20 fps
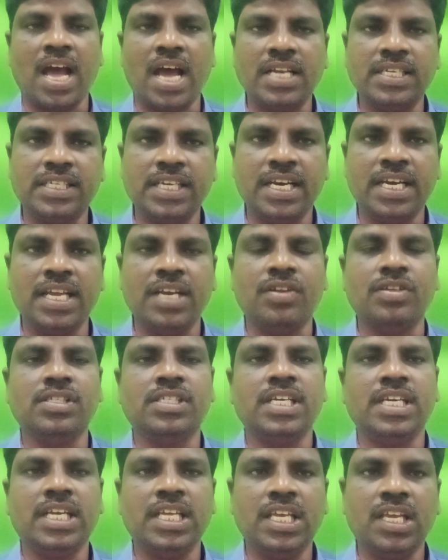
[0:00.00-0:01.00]
ఆర్జేడీ
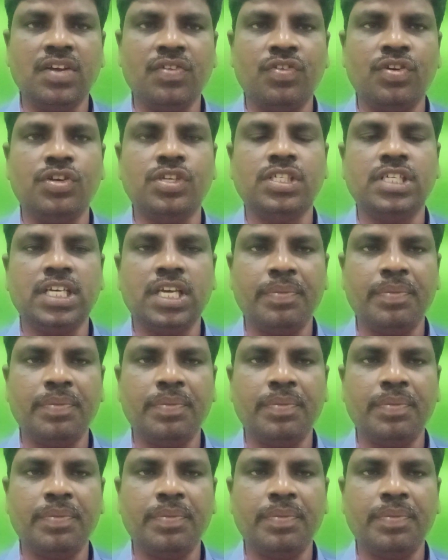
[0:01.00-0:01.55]
నుంచి డిఈఓ నుంచి